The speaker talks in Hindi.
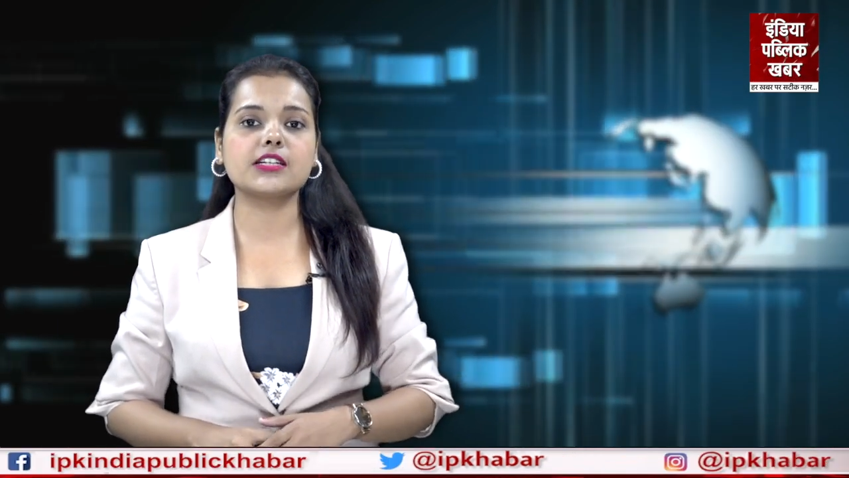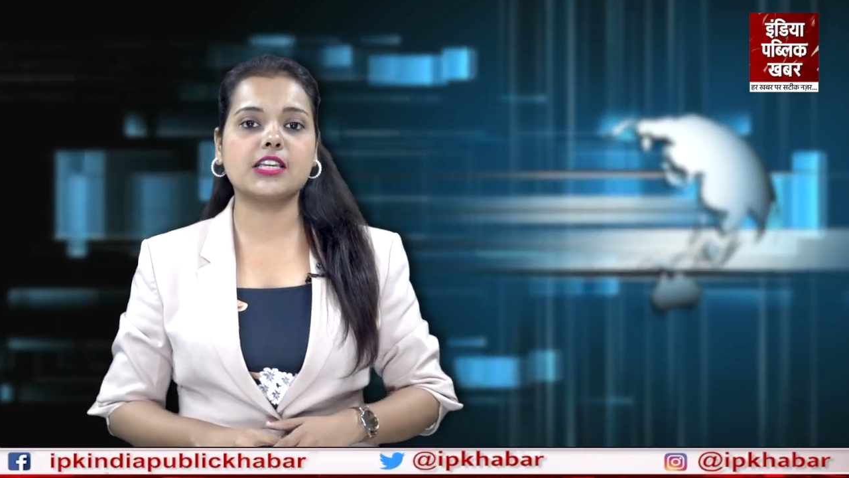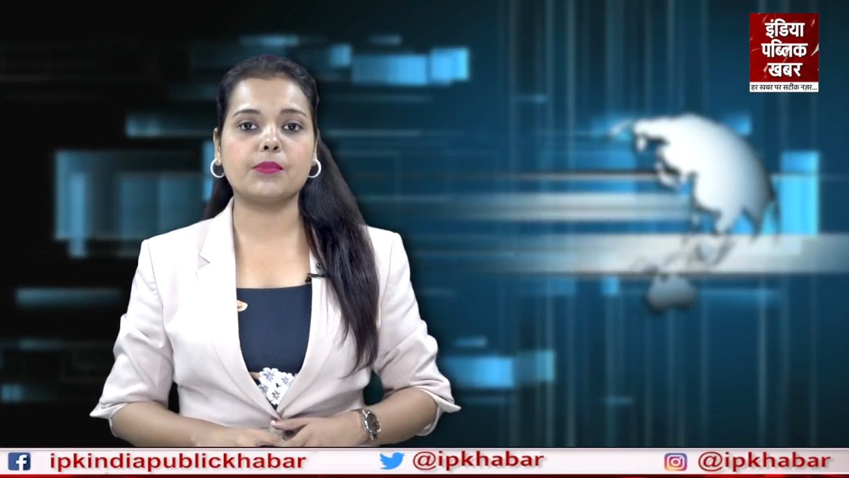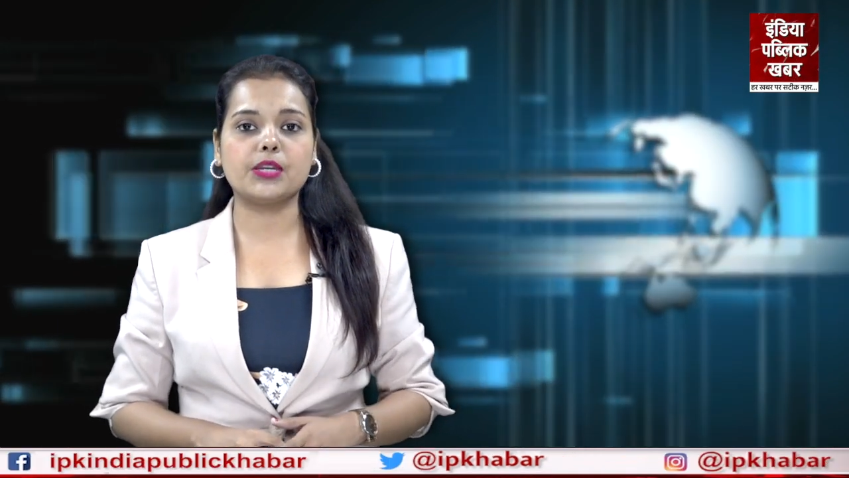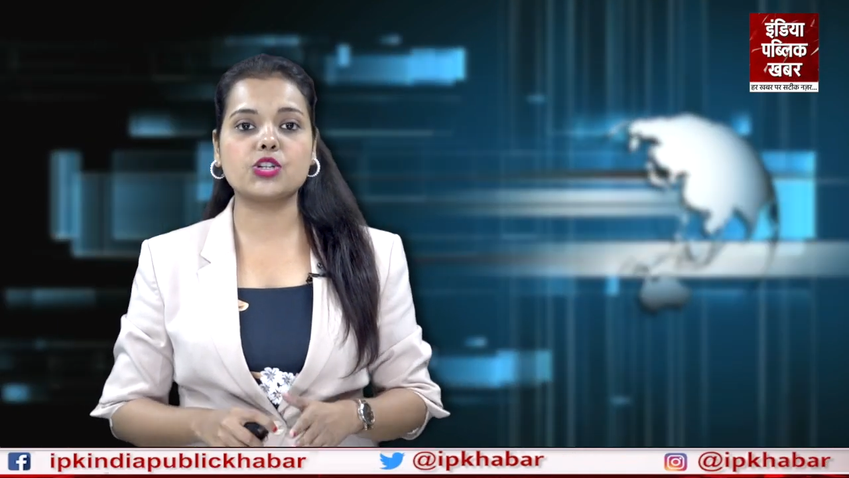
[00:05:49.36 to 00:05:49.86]

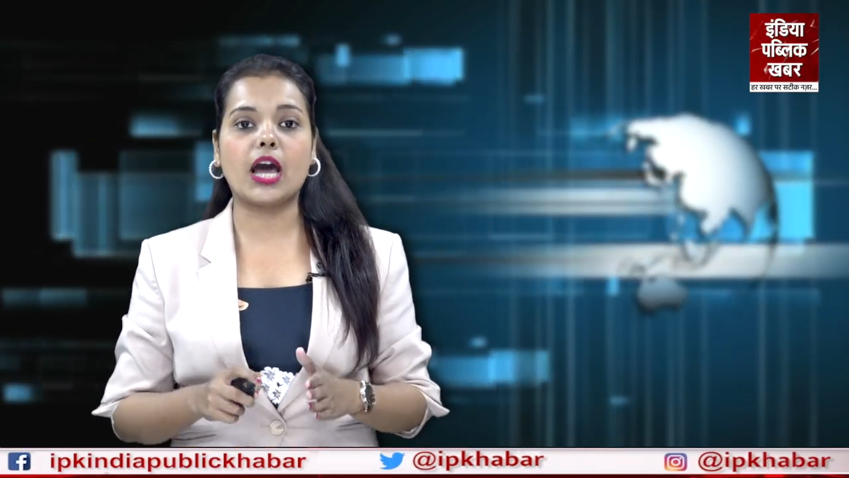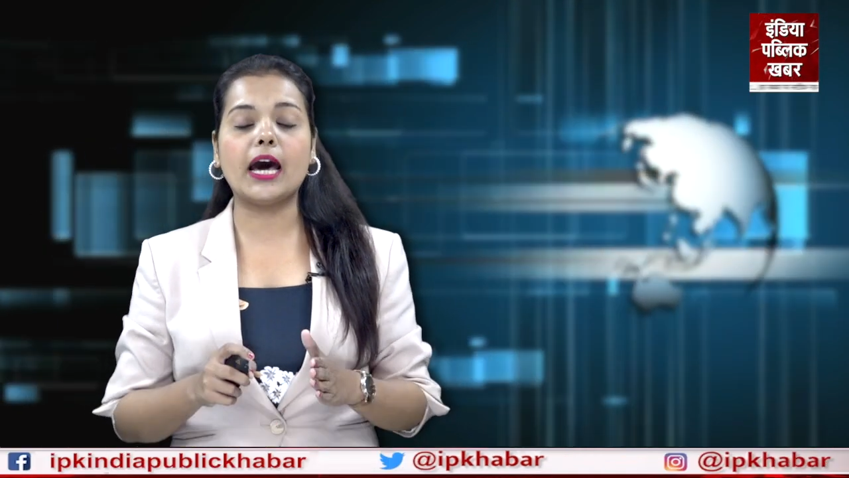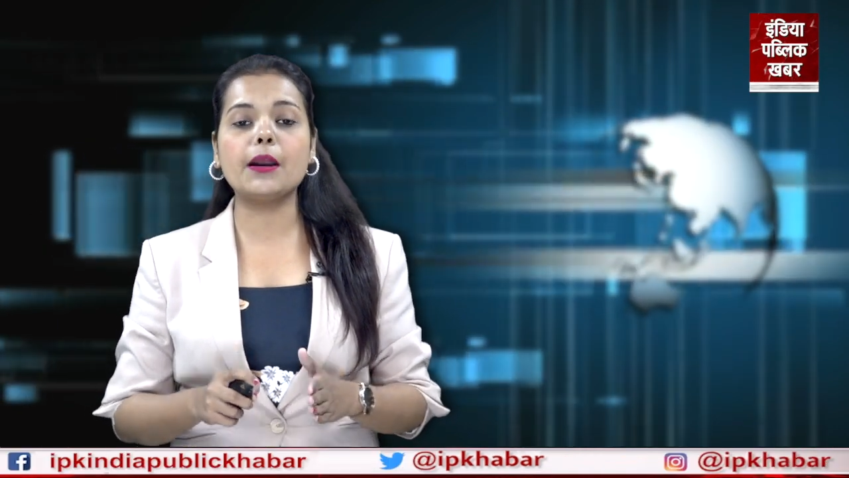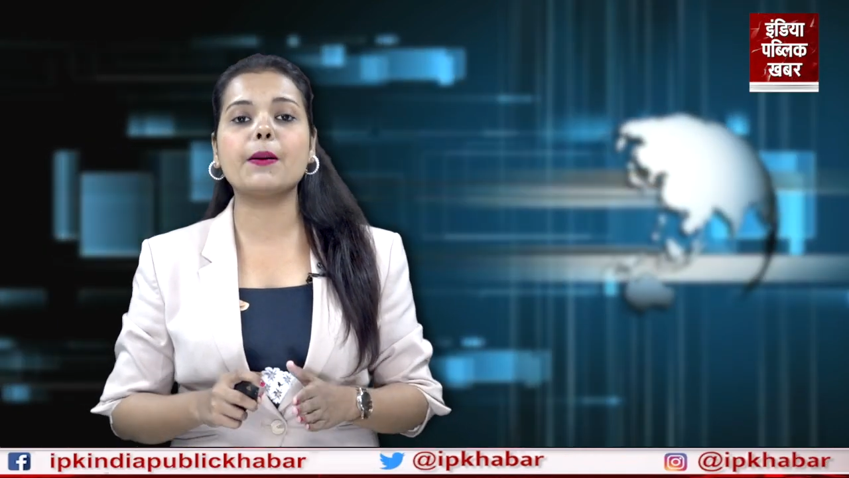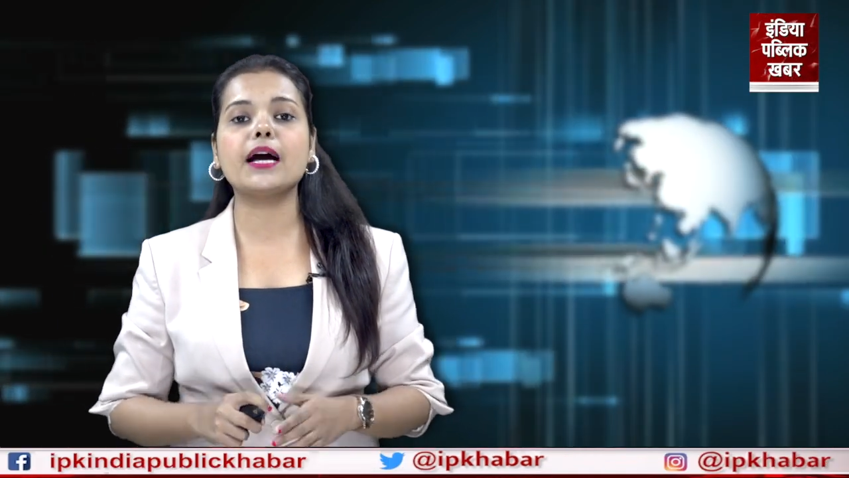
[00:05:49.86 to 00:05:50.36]
के बीच
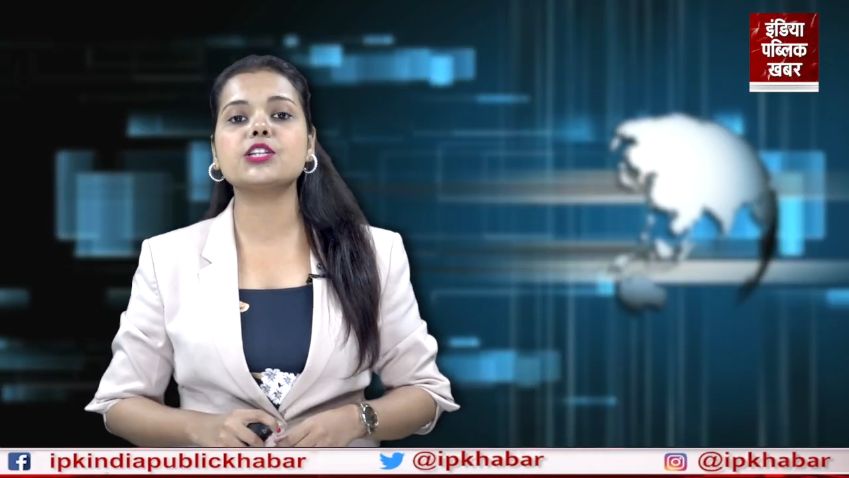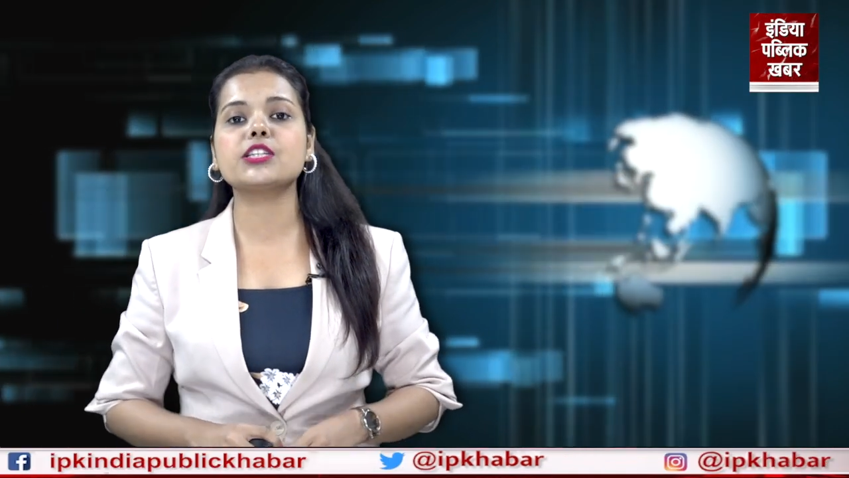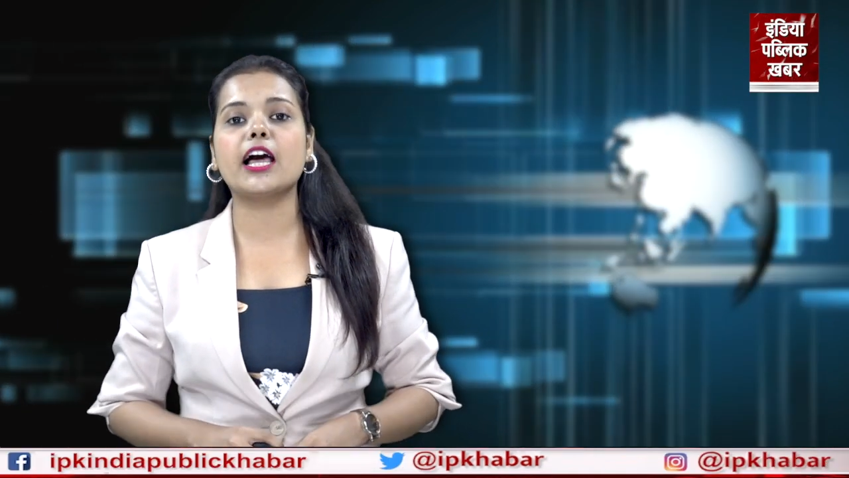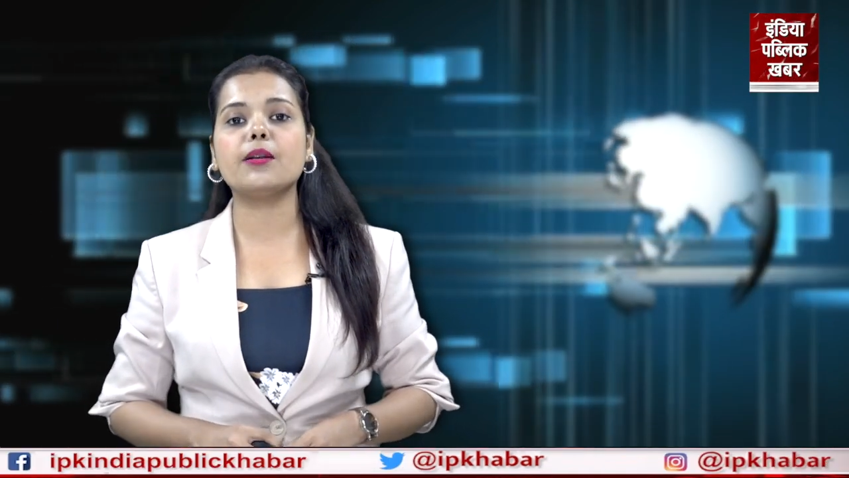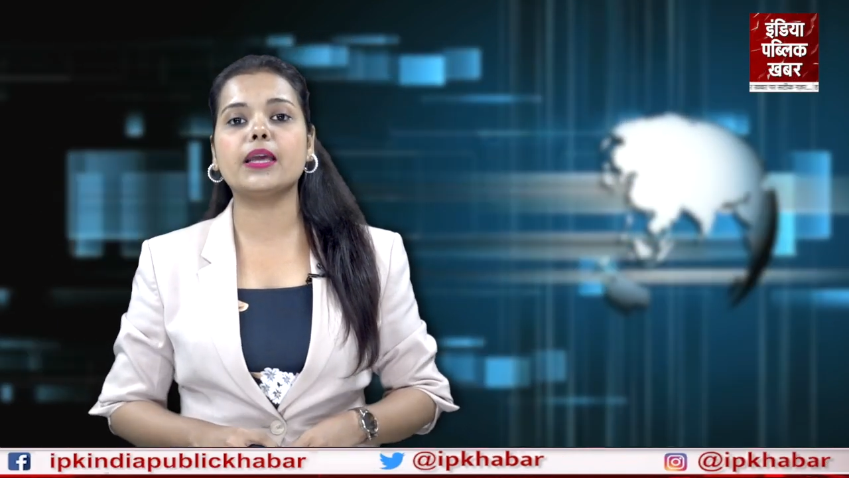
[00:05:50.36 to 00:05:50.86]
हर पांच
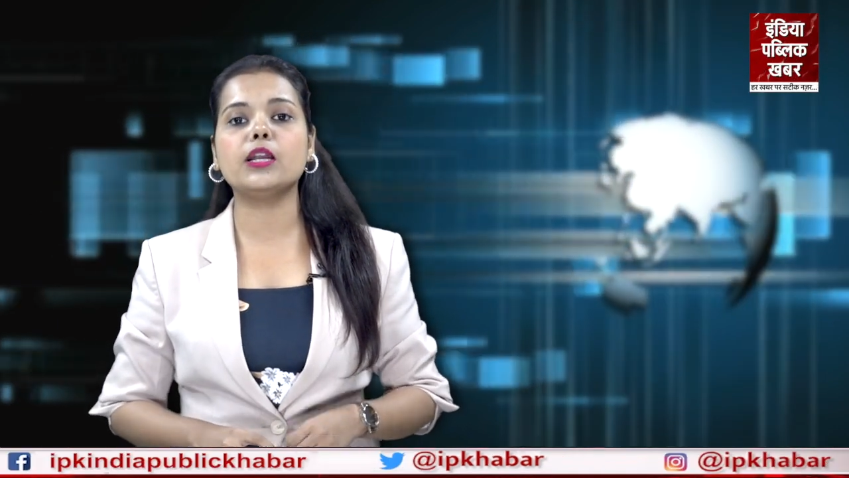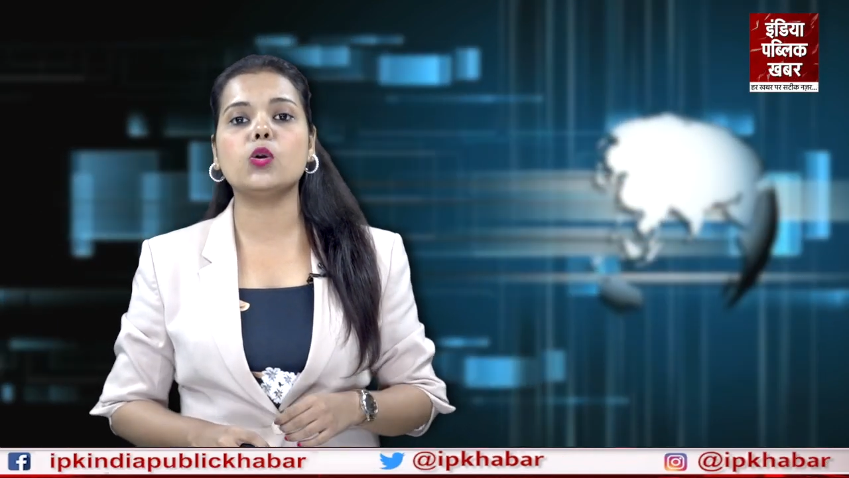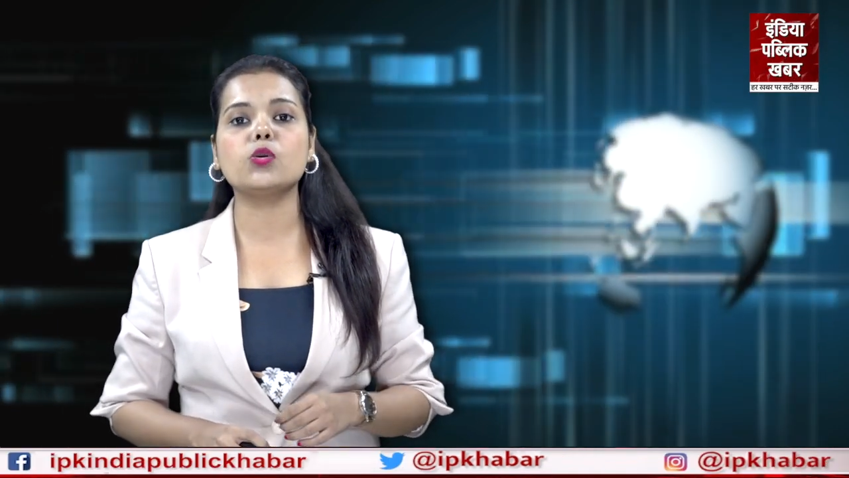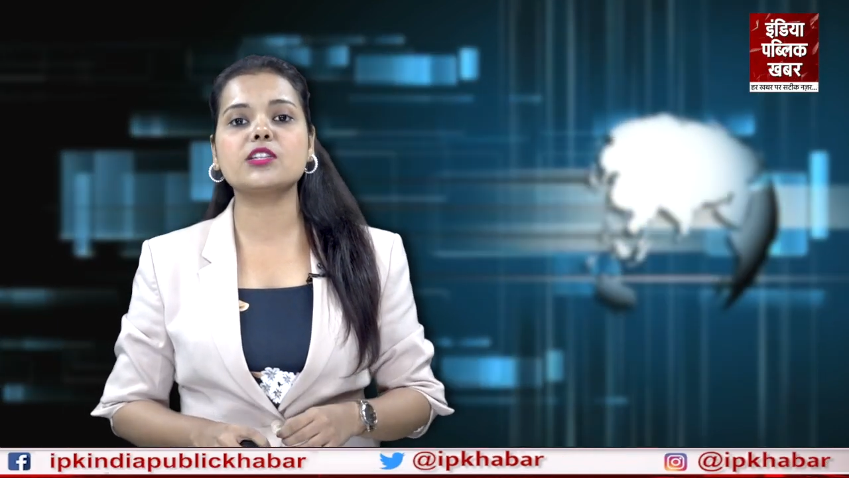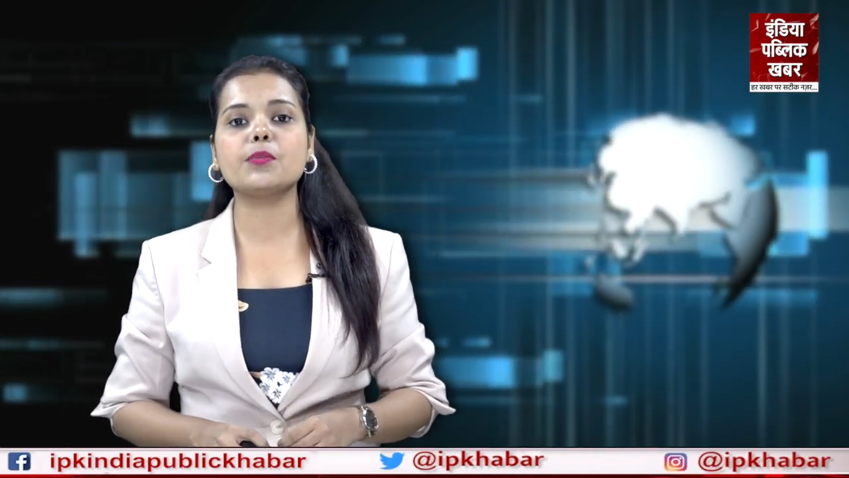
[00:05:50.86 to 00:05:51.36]
साल में
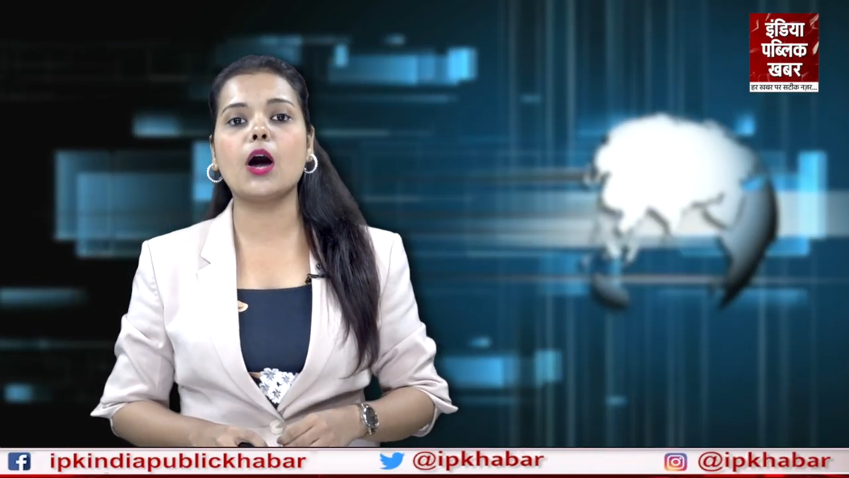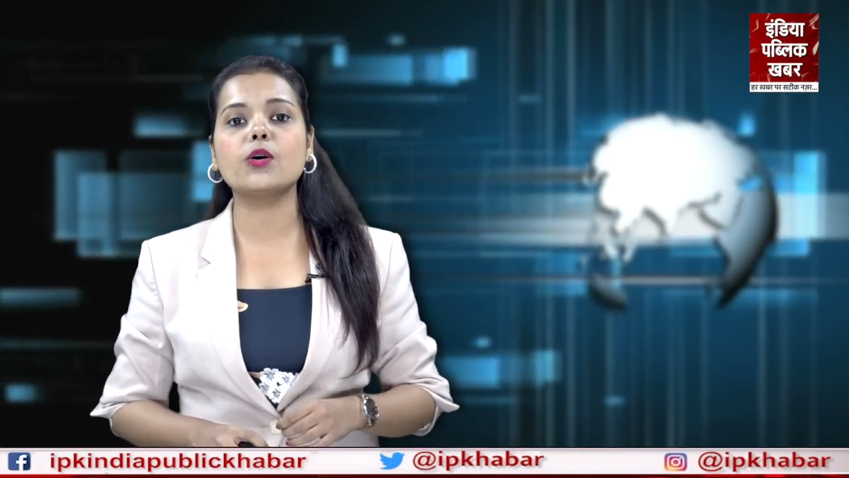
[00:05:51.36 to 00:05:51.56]
लोकसभा